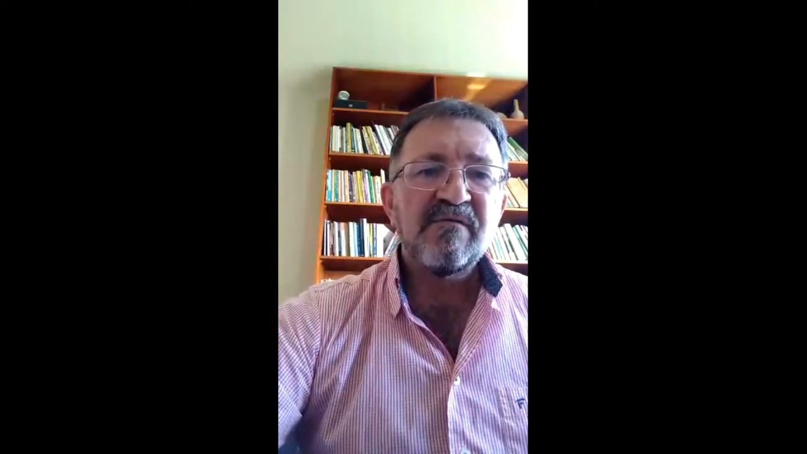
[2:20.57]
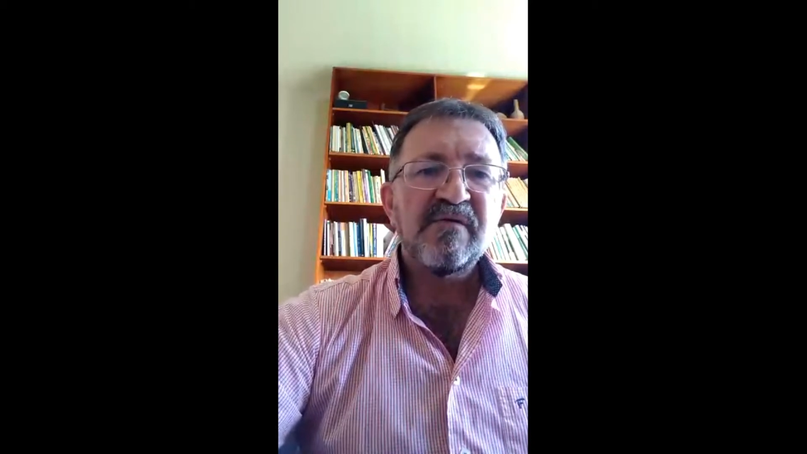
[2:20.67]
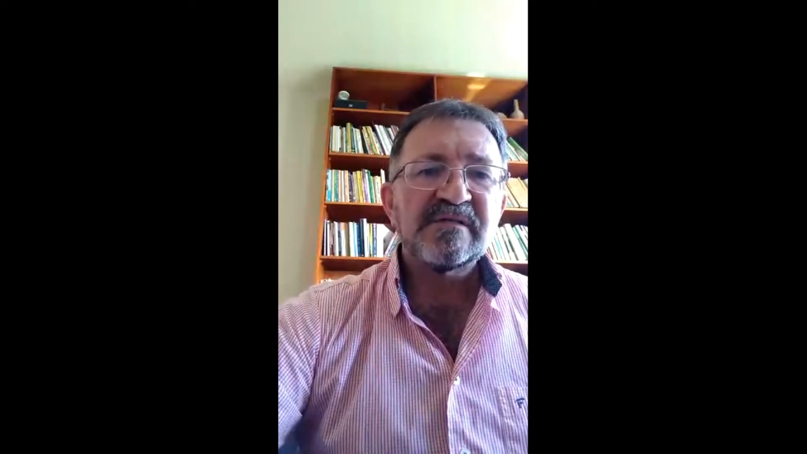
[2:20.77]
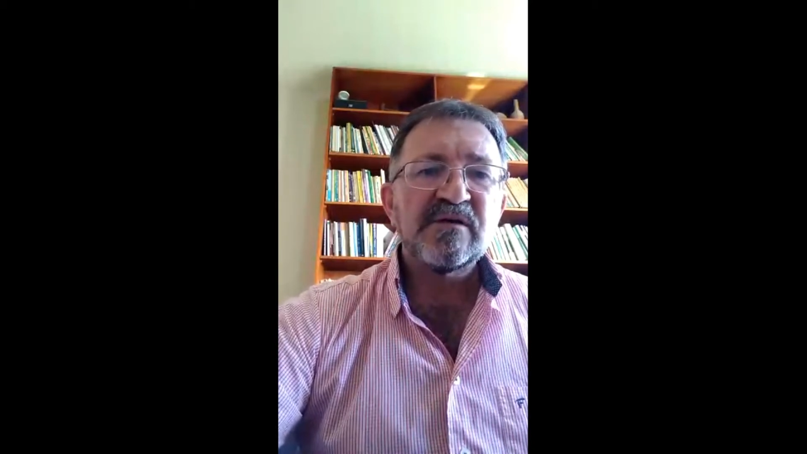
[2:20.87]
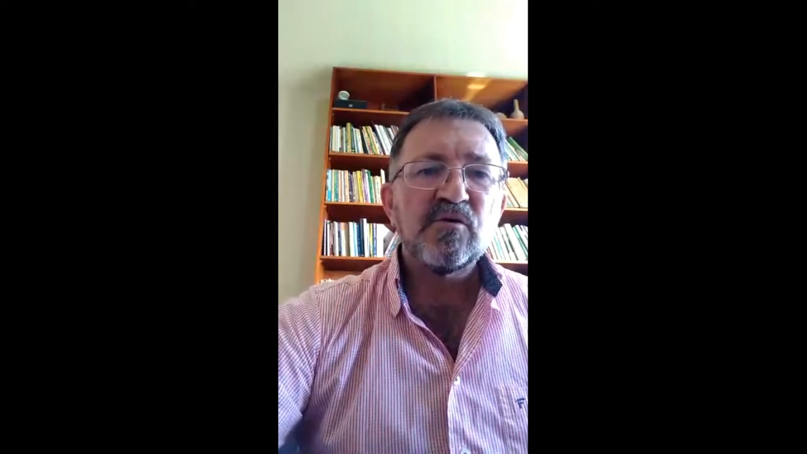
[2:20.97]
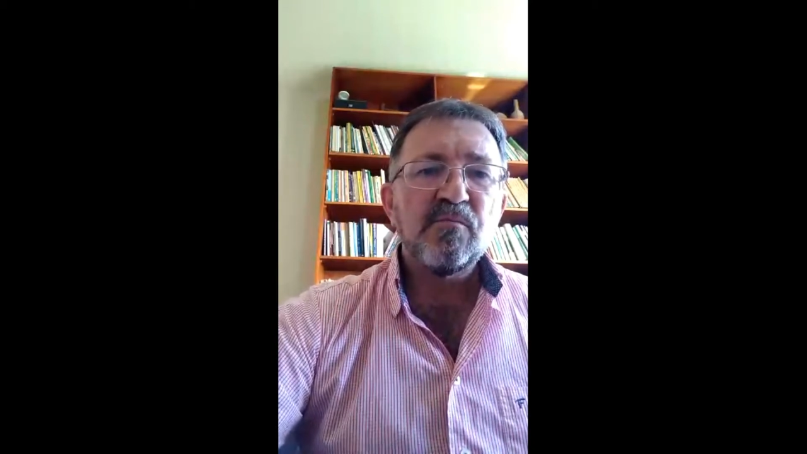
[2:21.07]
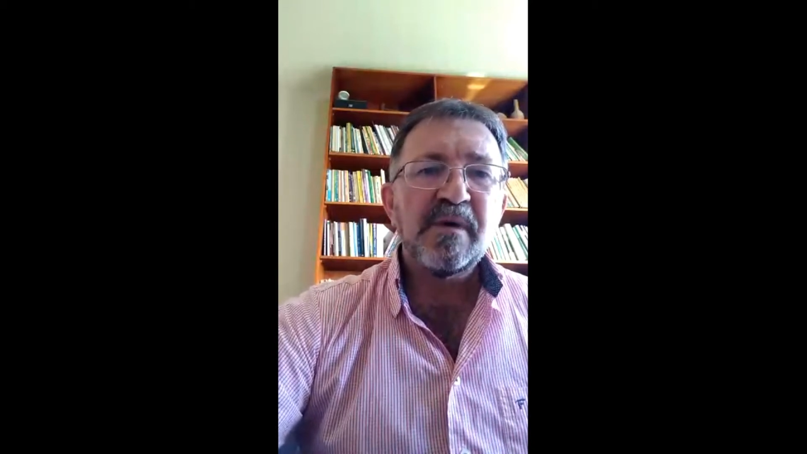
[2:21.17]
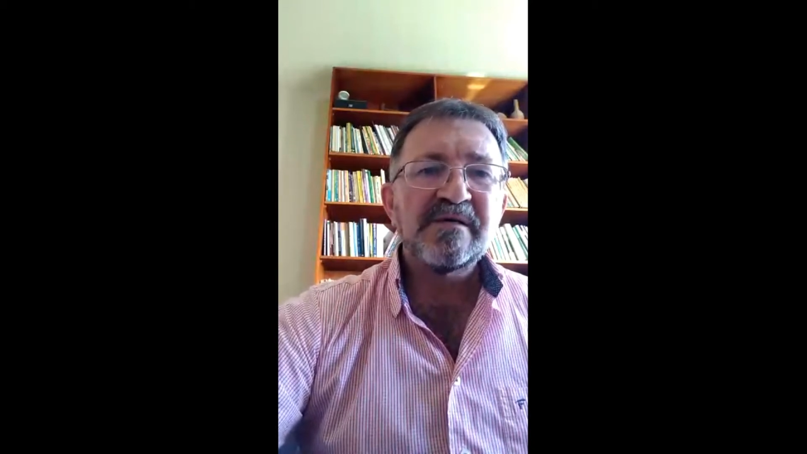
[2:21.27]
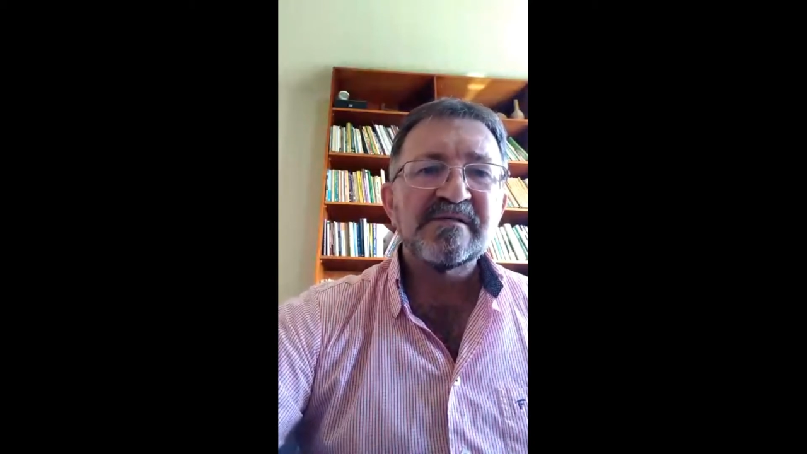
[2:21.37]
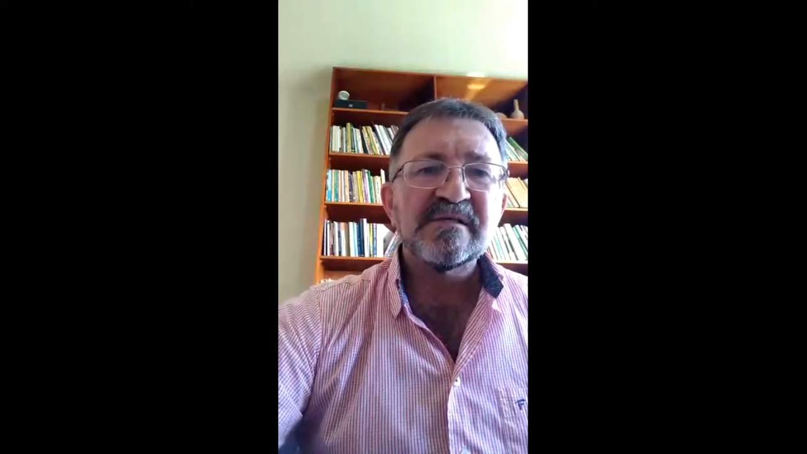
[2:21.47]
fazendo
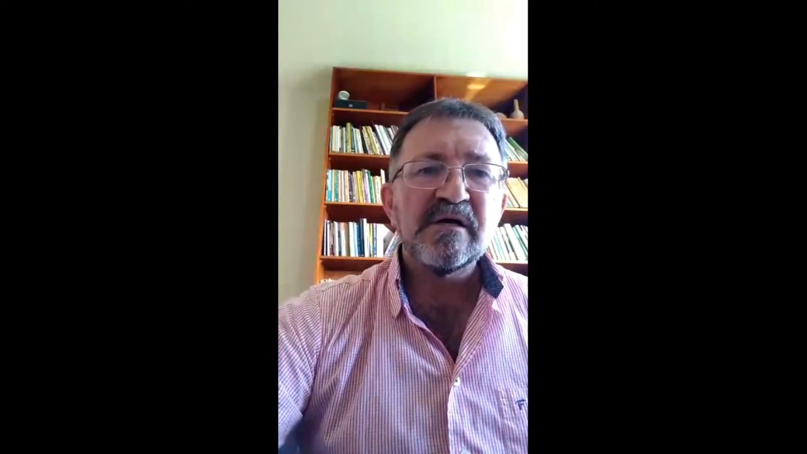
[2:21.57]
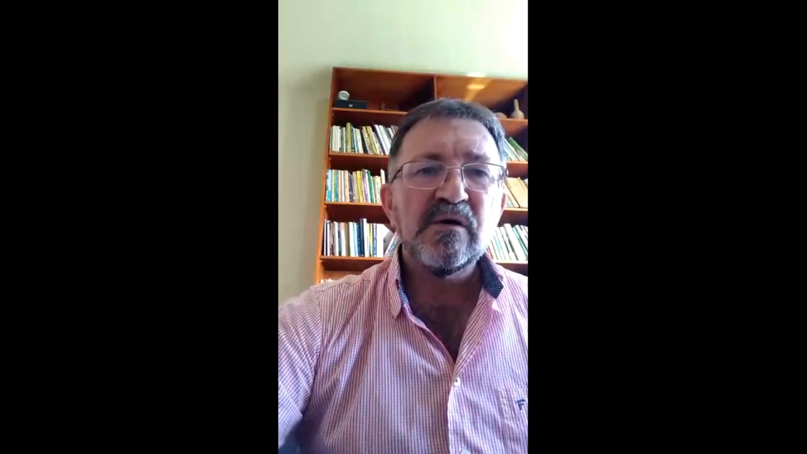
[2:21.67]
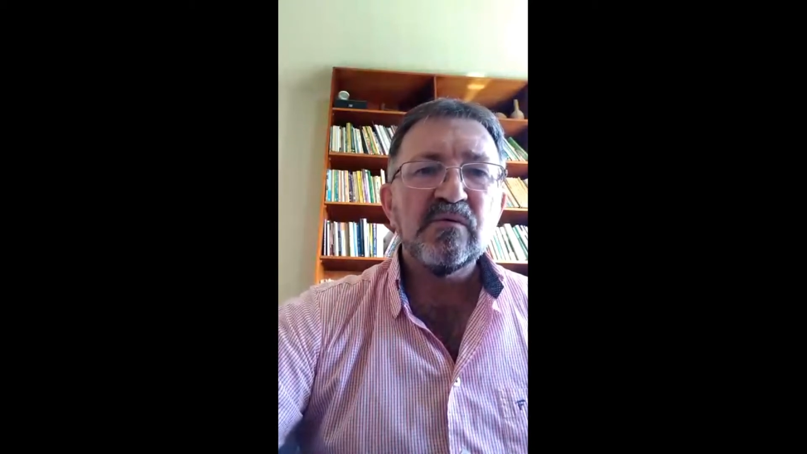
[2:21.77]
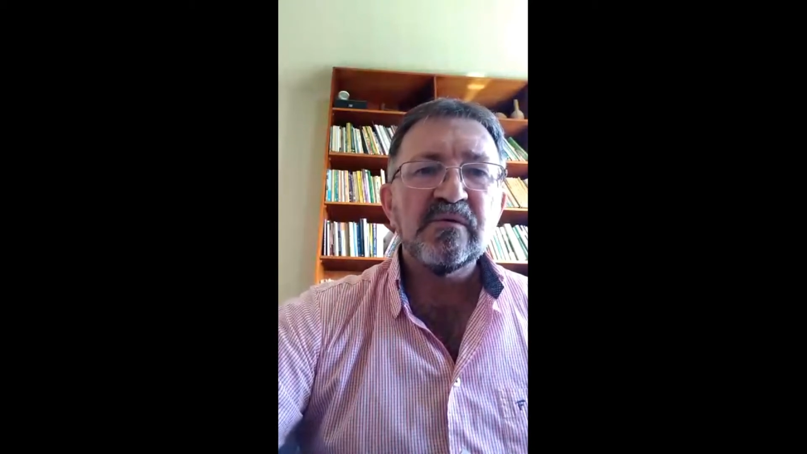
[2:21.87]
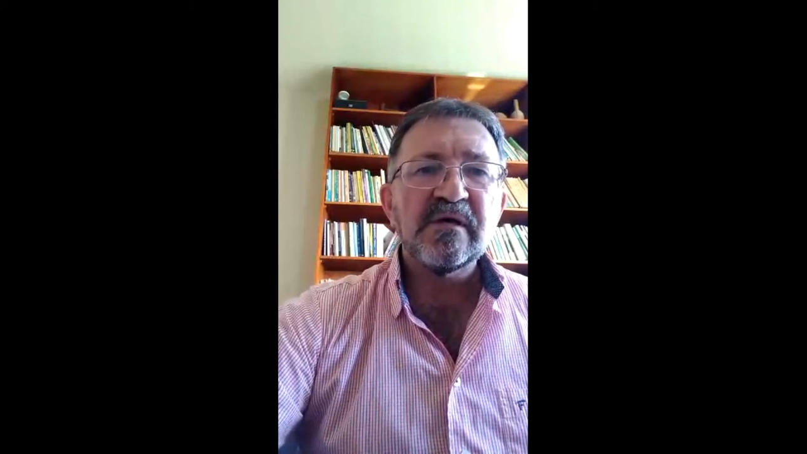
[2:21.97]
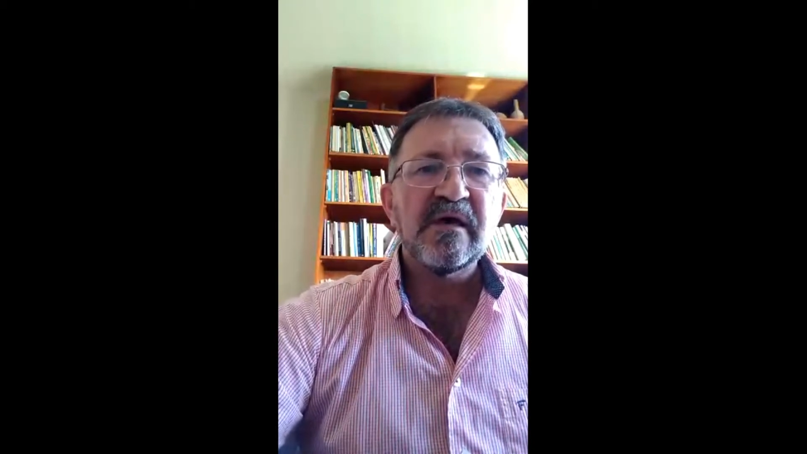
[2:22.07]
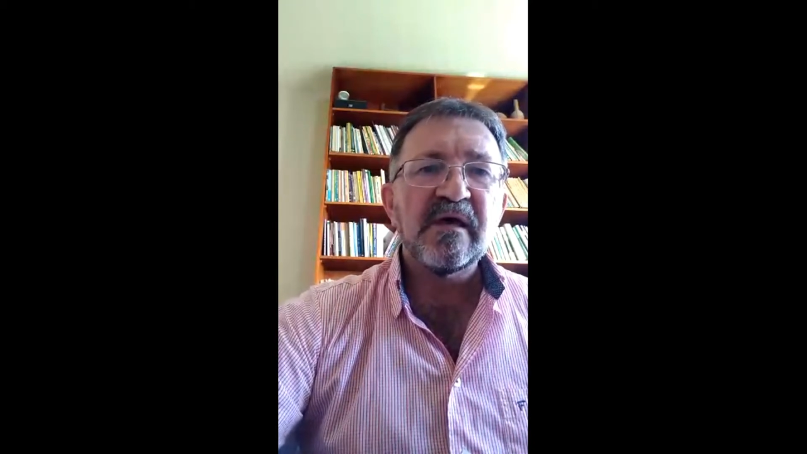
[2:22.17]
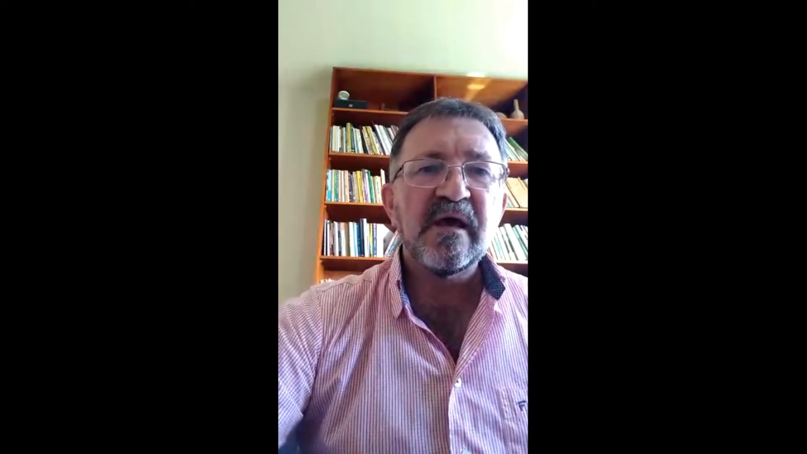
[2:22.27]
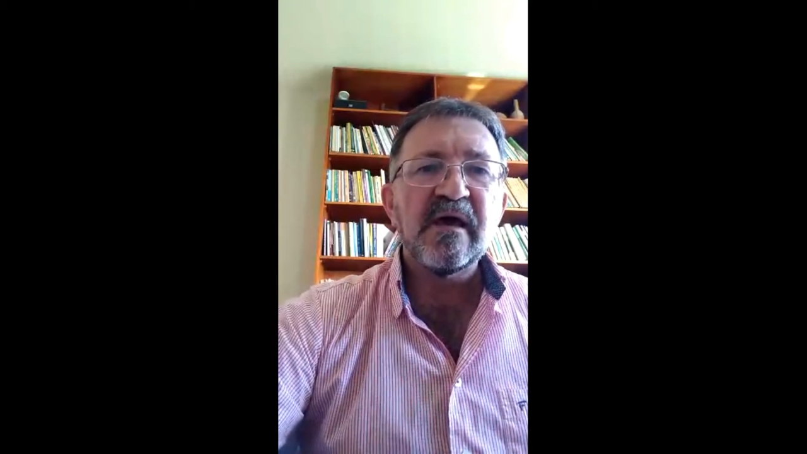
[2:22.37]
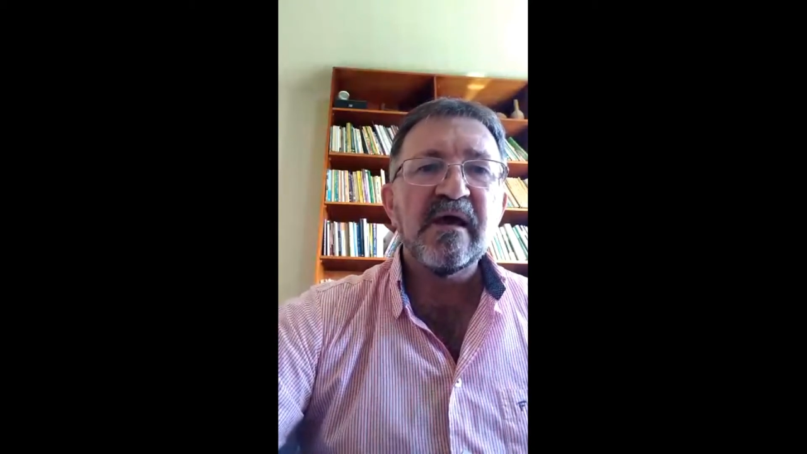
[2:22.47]
menção de
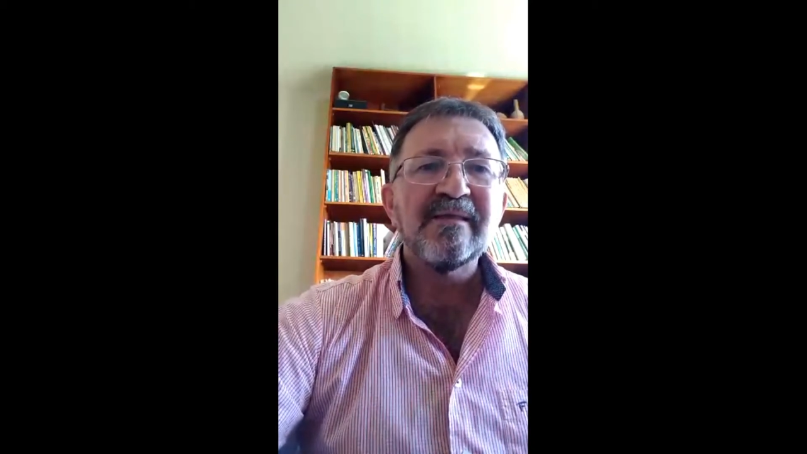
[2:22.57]
querer